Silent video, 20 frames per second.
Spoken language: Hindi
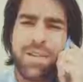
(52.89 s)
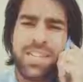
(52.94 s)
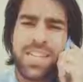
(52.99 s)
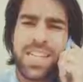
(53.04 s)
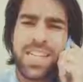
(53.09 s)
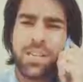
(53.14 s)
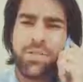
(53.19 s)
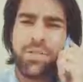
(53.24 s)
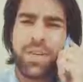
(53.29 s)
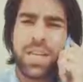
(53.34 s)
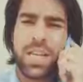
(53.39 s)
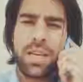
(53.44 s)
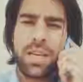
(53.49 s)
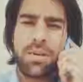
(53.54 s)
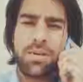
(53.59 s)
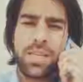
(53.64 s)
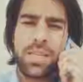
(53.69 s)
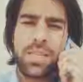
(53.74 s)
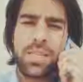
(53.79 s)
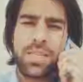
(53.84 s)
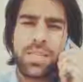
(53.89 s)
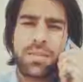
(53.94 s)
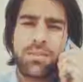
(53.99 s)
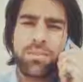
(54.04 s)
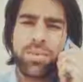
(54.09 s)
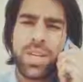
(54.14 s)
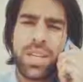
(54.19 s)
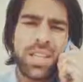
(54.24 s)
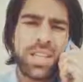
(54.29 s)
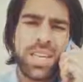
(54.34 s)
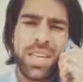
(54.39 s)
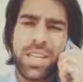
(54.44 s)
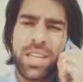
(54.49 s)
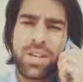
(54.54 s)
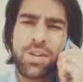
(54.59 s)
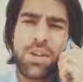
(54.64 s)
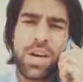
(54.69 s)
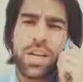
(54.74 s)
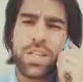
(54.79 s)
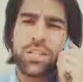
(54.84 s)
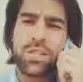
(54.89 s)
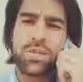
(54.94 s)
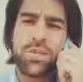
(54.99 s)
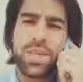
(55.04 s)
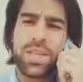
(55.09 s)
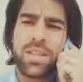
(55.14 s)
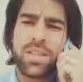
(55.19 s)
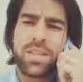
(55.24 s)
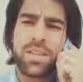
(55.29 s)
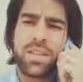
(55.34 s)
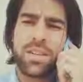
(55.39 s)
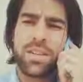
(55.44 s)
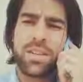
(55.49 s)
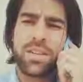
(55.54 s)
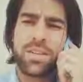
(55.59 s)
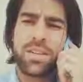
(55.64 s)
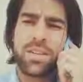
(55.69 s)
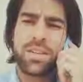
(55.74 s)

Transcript: अली बस आ जाओ लिया बस दुआत करता हूँ आ जाओ प्लीज